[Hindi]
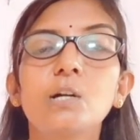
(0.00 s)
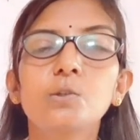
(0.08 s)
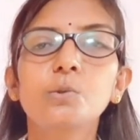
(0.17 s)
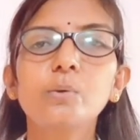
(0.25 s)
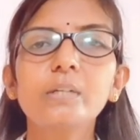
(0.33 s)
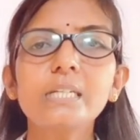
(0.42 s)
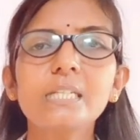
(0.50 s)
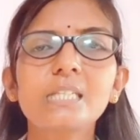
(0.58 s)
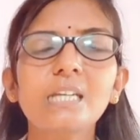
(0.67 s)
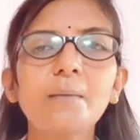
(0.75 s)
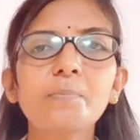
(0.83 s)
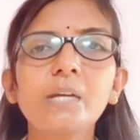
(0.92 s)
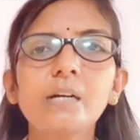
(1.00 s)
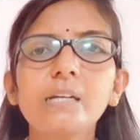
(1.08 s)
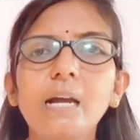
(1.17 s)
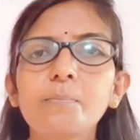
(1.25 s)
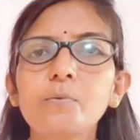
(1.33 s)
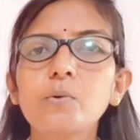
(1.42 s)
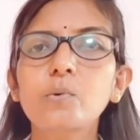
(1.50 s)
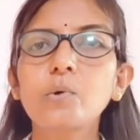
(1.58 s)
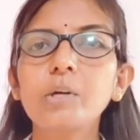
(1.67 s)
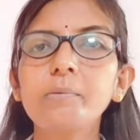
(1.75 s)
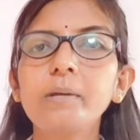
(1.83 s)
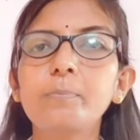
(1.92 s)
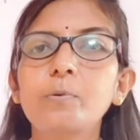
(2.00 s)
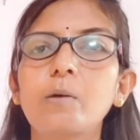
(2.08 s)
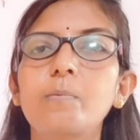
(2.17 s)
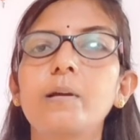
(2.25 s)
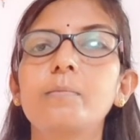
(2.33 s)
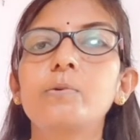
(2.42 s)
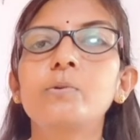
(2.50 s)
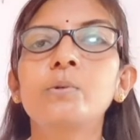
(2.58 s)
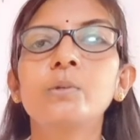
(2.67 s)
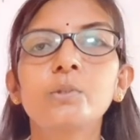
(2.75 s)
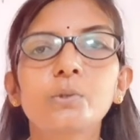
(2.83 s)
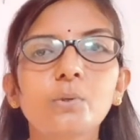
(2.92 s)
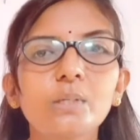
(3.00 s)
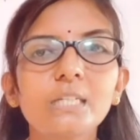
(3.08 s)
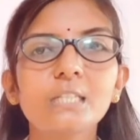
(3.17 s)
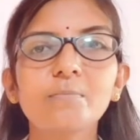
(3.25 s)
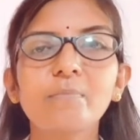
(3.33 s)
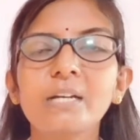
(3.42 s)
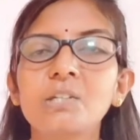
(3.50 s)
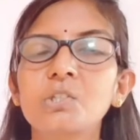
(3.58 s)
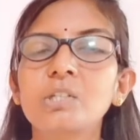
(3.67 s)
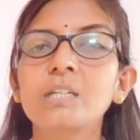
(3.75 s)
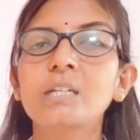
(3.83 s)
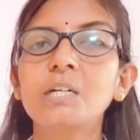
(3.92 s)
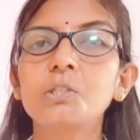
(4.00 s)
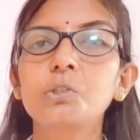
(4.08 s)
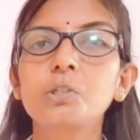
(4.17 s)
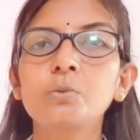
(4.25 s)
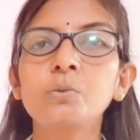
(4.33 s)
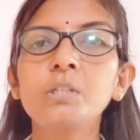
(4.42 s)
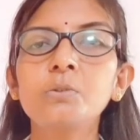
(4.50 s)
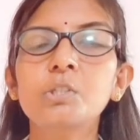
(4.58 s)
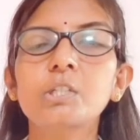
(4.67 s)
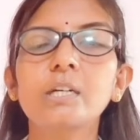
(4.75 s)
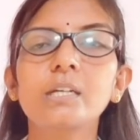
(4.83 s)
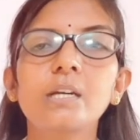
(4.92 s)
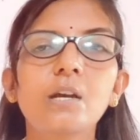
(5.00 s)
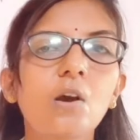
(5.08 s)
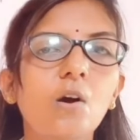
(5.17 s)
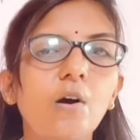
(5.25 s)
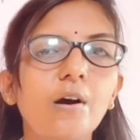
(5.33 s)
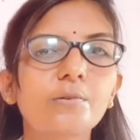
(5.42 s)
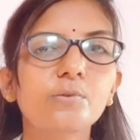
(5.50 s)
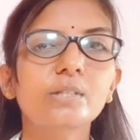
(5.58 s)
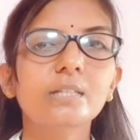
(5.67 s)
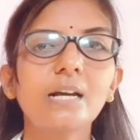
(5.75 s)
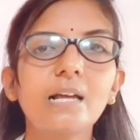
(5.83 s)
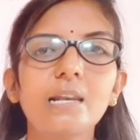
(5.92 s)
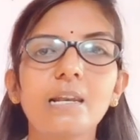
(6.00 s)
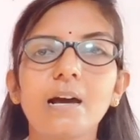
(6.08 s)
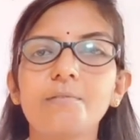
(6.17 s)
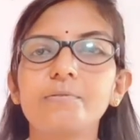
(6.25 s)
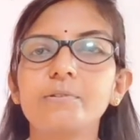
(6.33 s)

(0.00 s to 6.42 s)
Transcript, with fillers: तो इस टाइप के अगर आपको कोई भी प्रॉब्लम हो तो इस मेडिसिन का जरूर यूज करें और उसका लाभ